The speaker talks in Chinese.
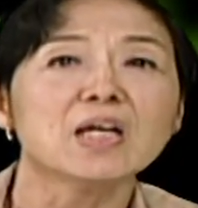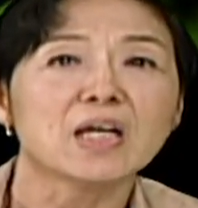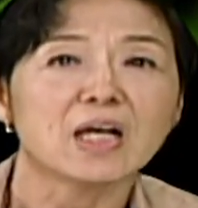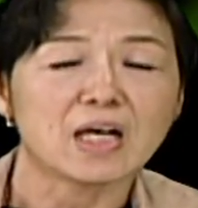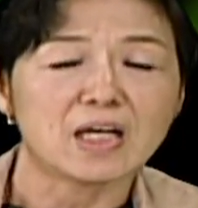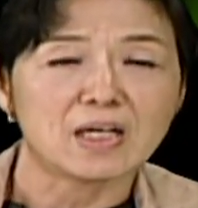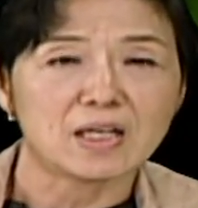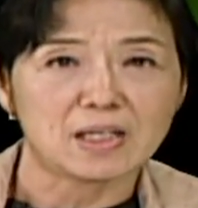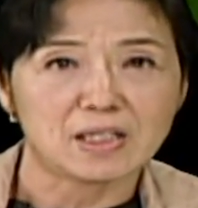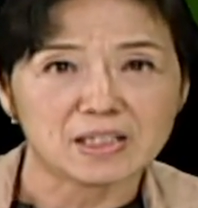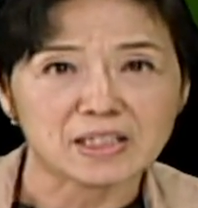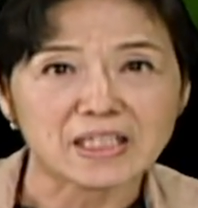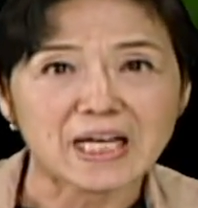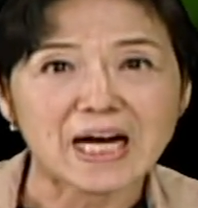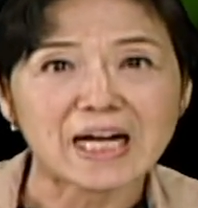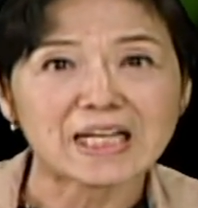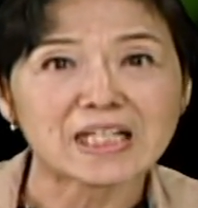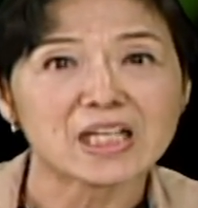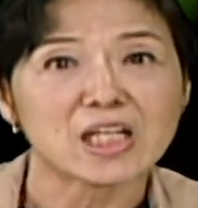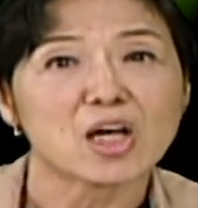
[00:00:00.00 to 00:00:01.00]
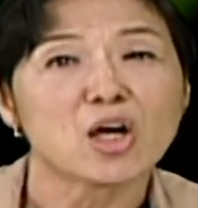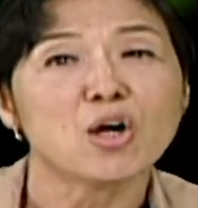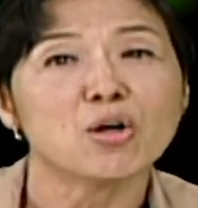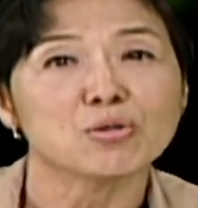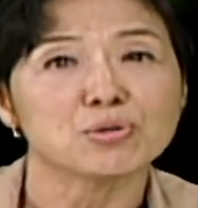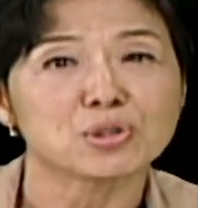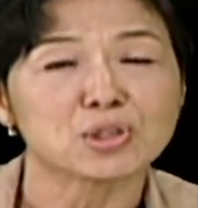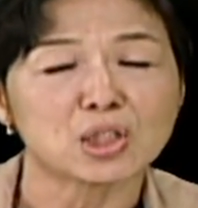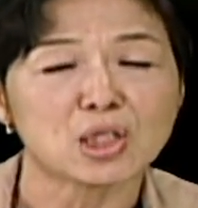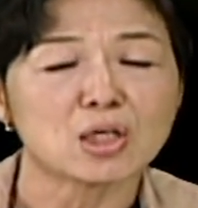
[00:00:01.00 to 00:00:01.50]
呃压力
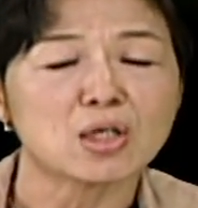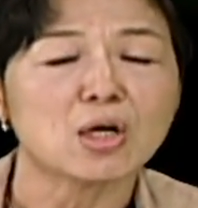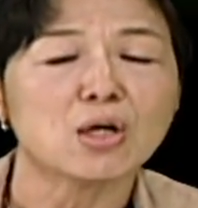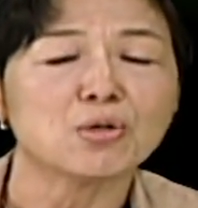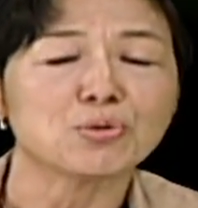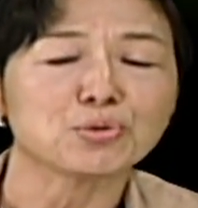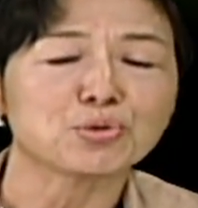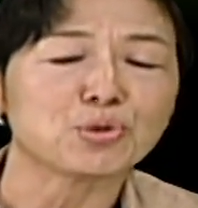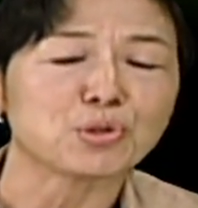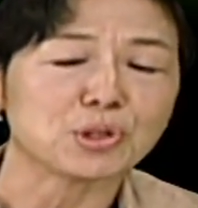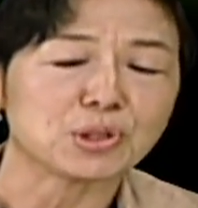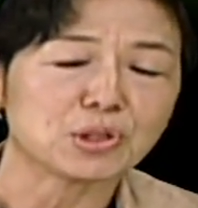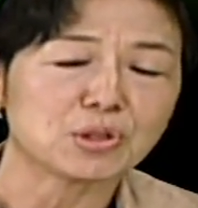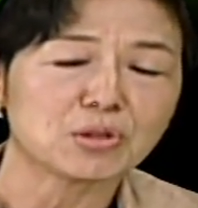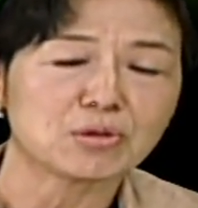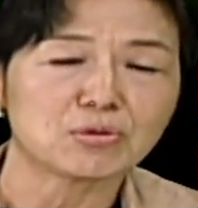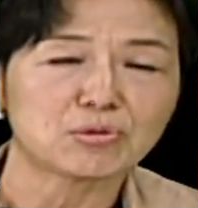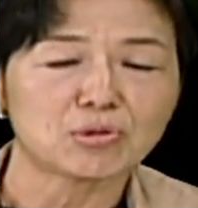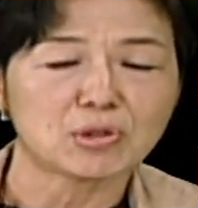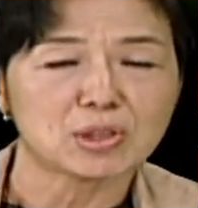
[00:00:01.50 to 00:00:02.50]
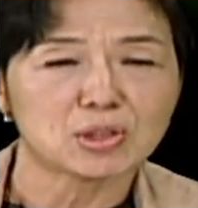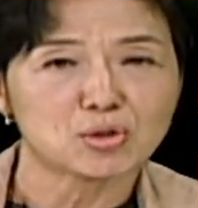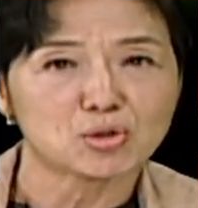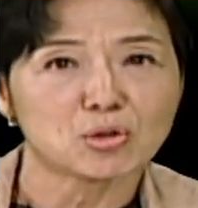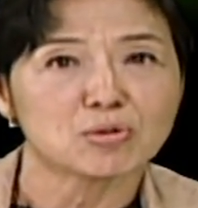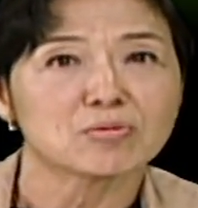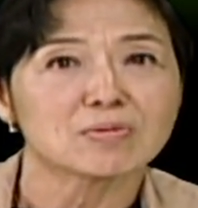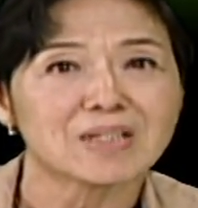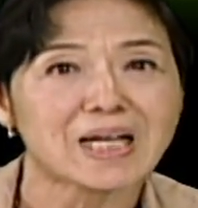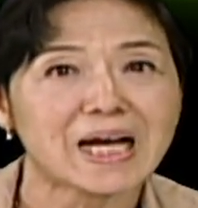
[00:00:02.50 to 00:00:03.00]
后症候群，就是说
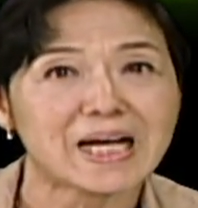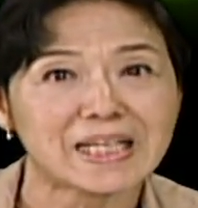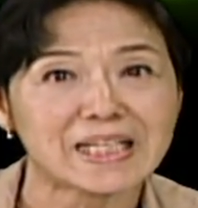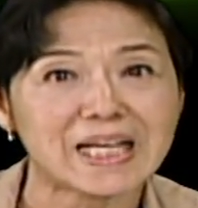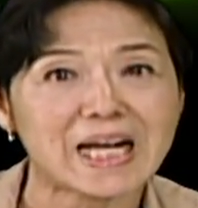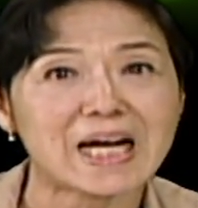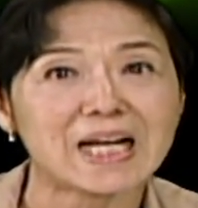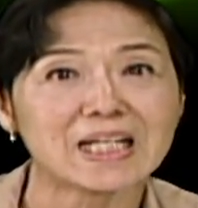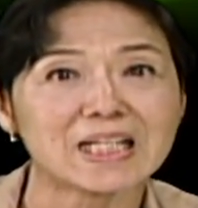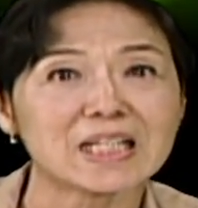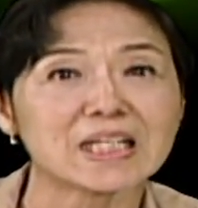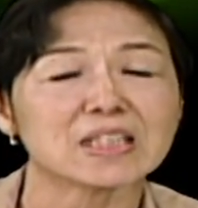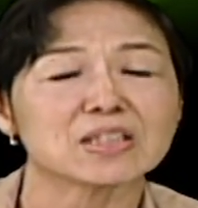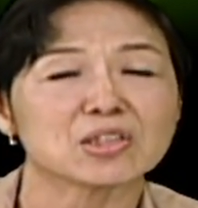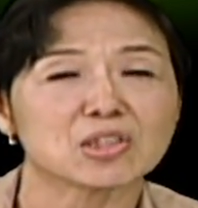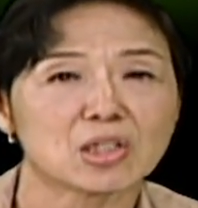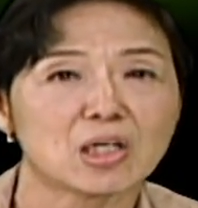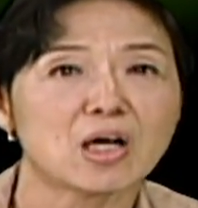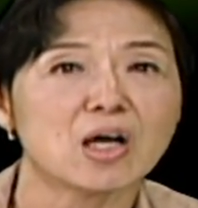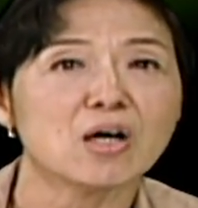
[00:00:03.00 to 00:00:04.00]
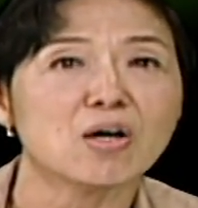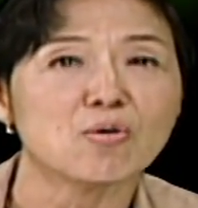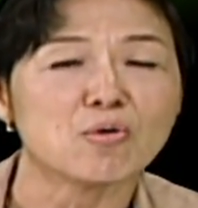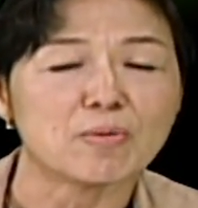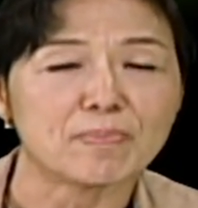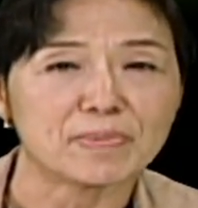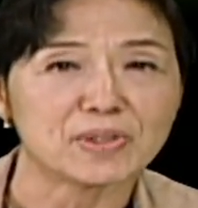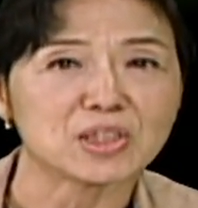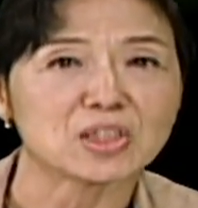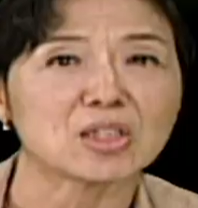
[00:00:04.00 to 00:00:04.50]
重大压力之后，
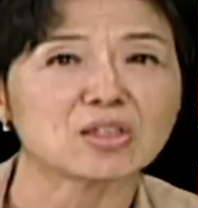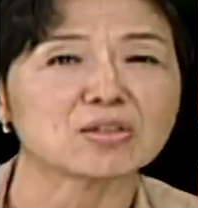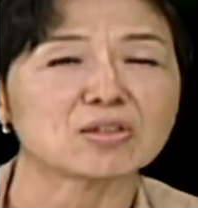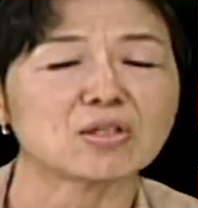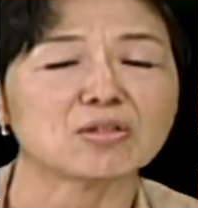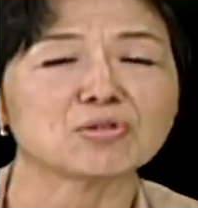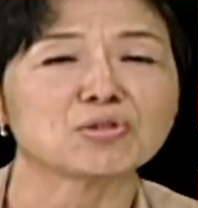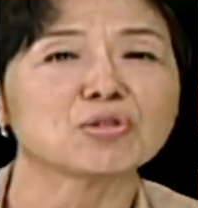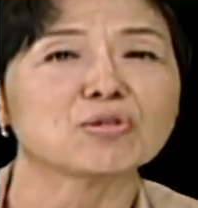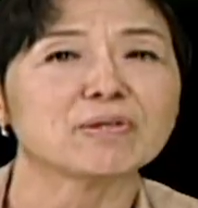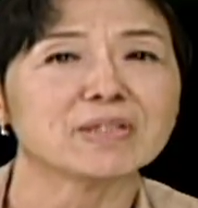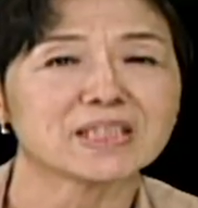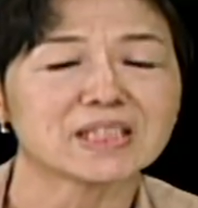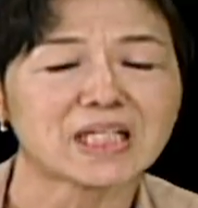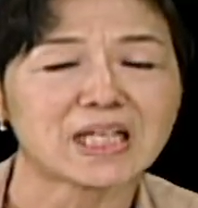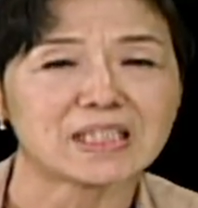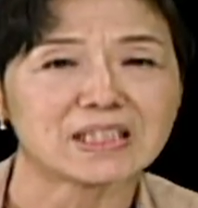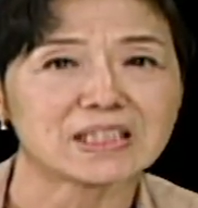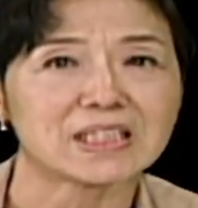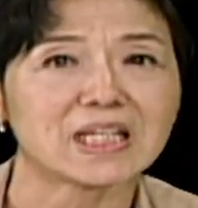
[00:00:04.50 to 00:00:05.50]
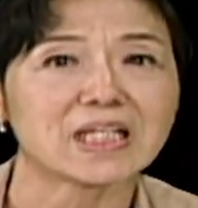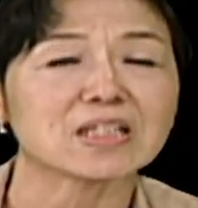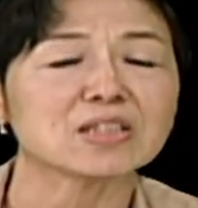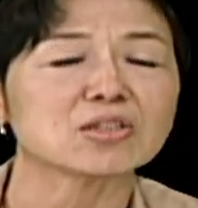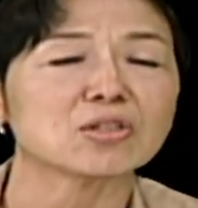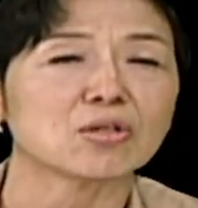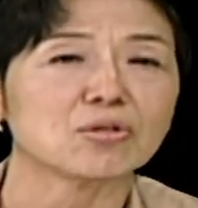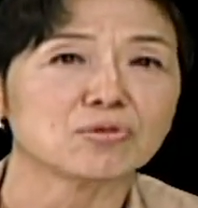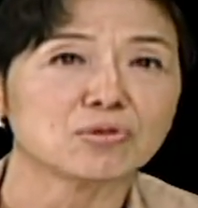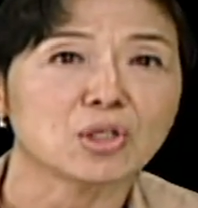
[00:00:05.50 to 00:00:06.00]
我们这种就会产生一
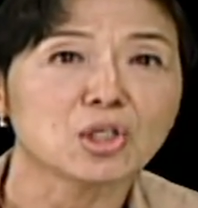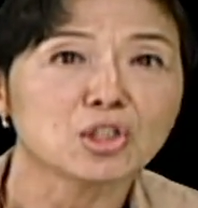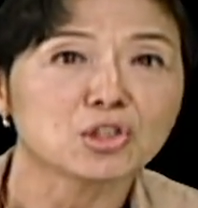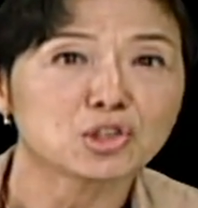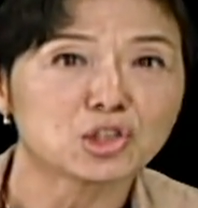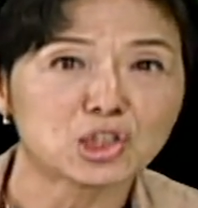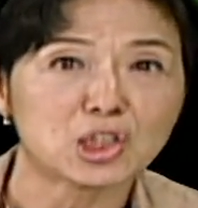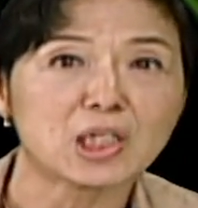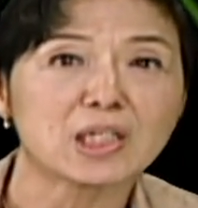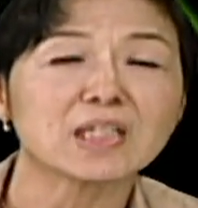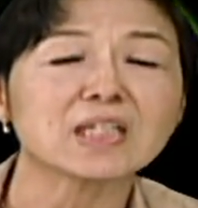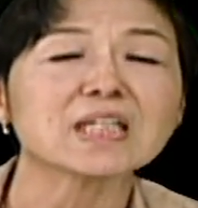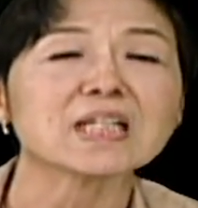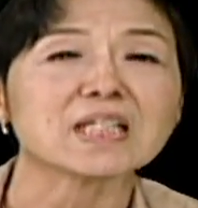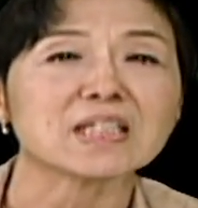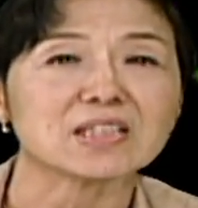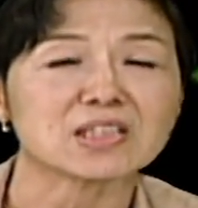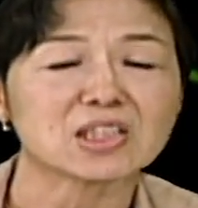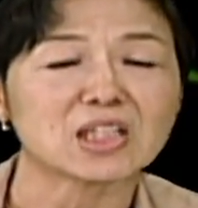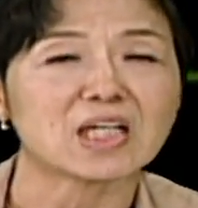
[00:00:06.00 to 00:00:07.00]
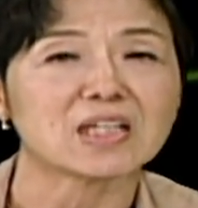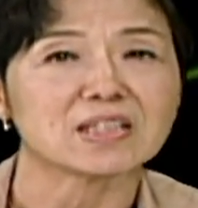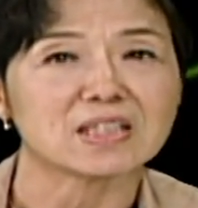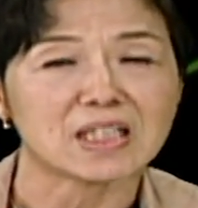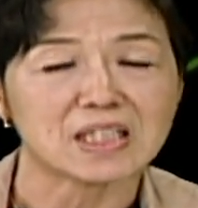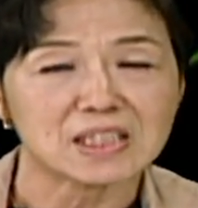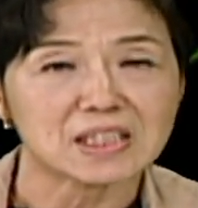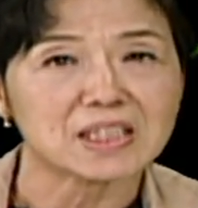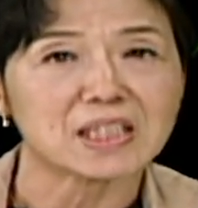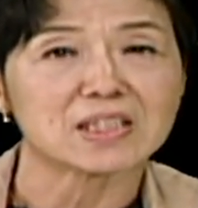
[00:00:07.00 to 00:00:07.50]
种生理上的
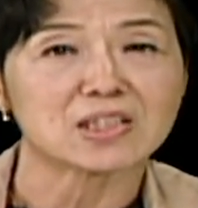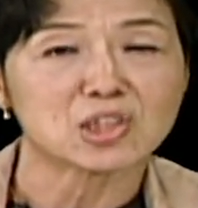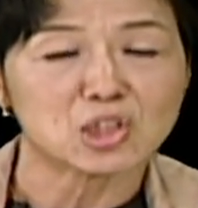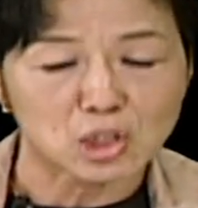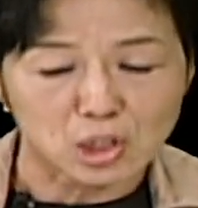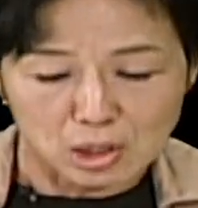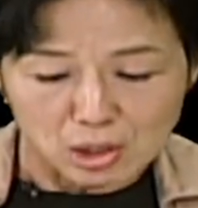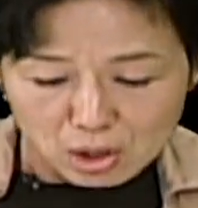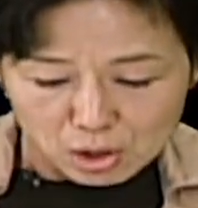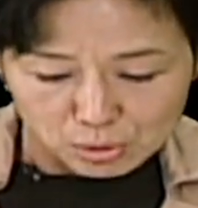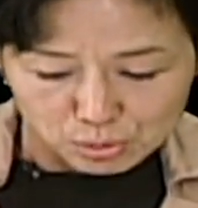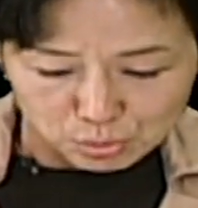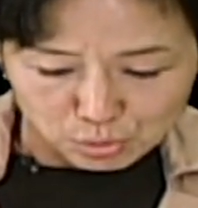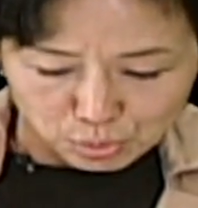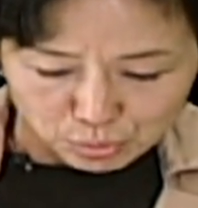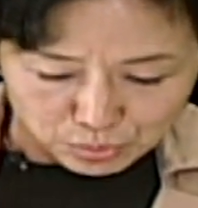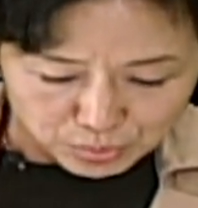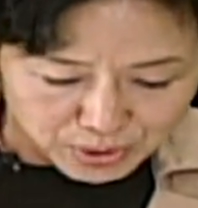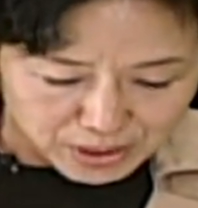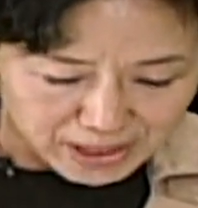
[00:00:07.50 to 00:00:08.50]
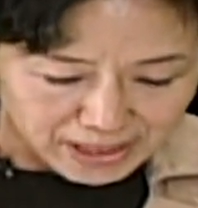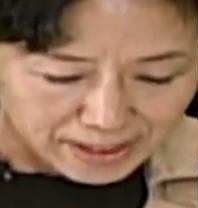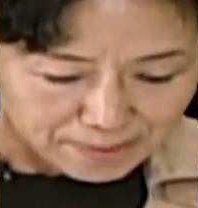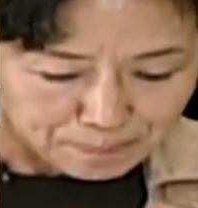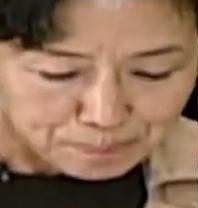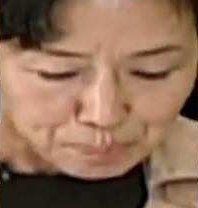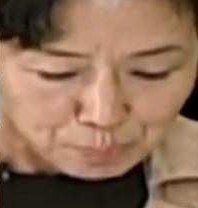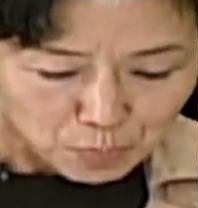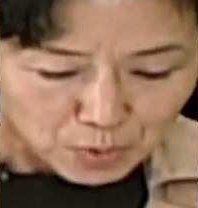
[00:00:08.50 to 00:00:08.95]
一些症候出现。